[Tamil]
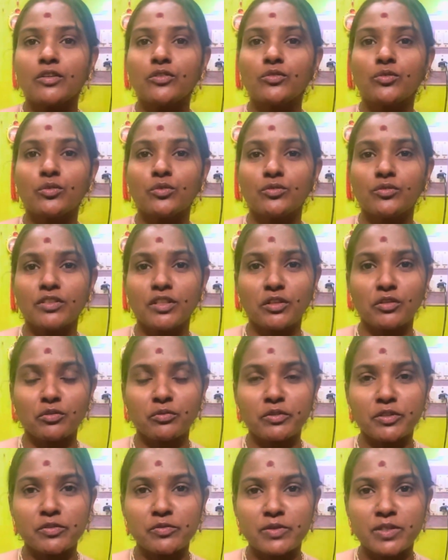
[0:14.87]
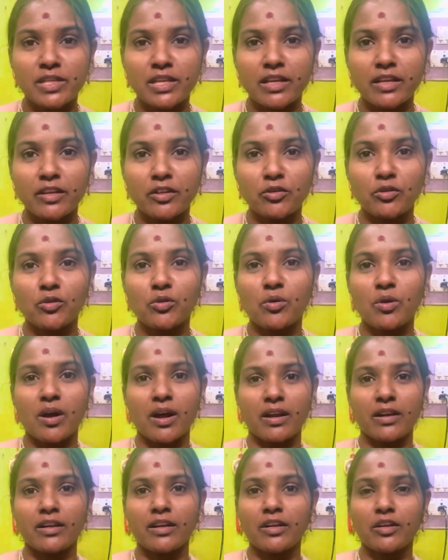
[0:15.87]
ஸோ ஜீரோ வியூஸ்லேயே இருக்கும்
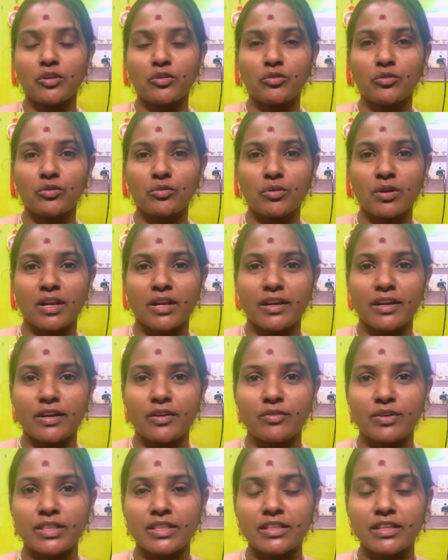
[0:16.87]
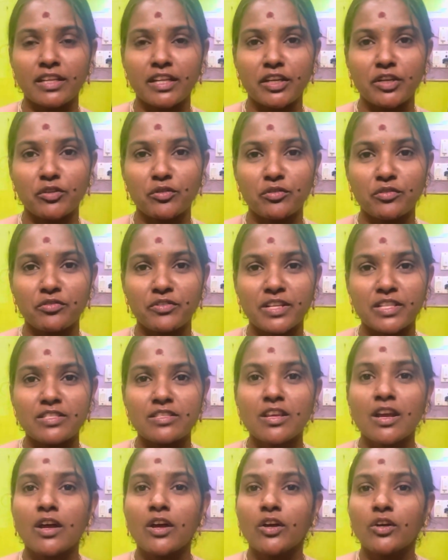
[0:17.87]
ஹண்ட்ரட் டு டூ ஹண்ட்ரட் வந்து நின்றுடும்
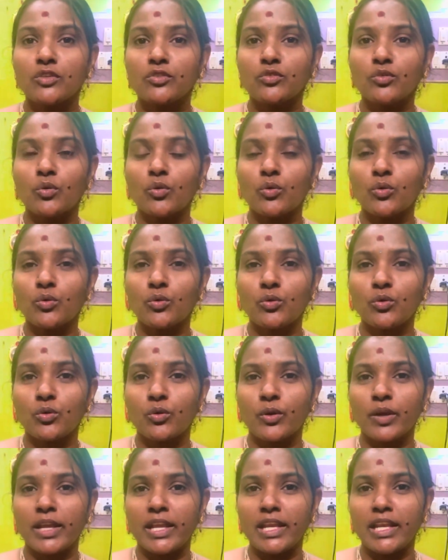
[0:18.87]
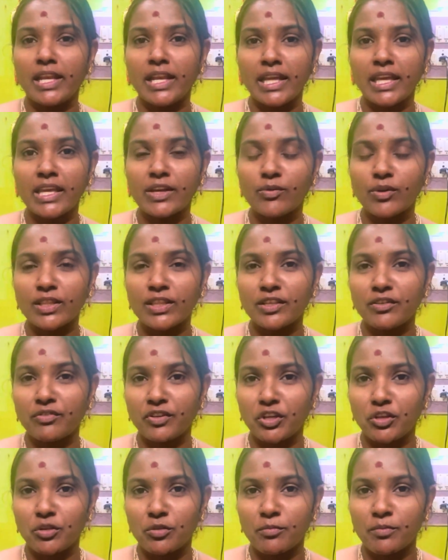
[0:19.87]
ஃப்ரெண்ட்ஸ் ஸோ இன்றைக்கி வந்து
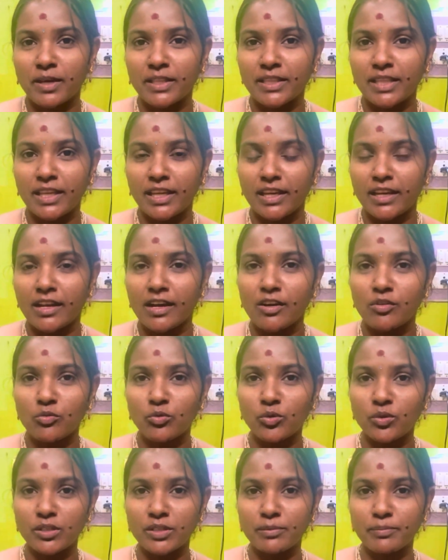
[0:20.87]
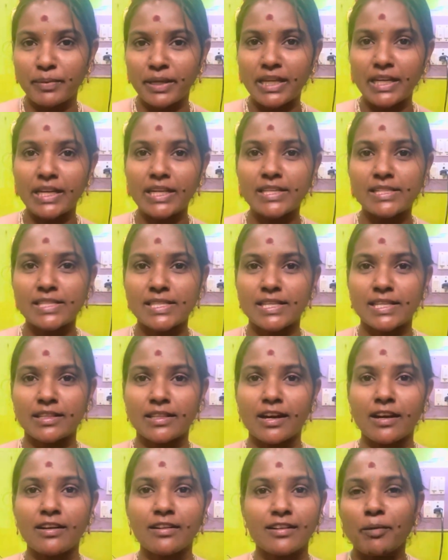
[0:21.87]
வீடியோ பார்த்தீங்கன்னா ஒரு பிகினர்ஸ்க்கு
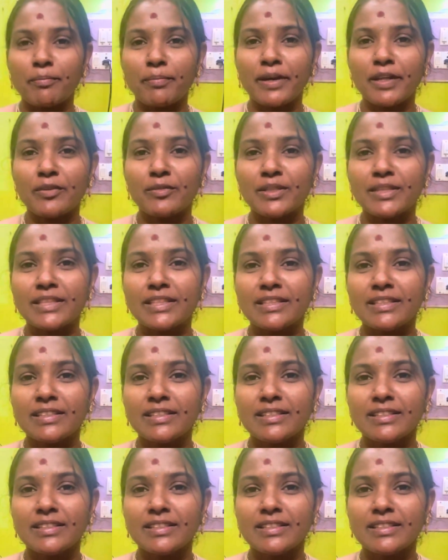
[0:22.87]
தான் எப்படி வந்து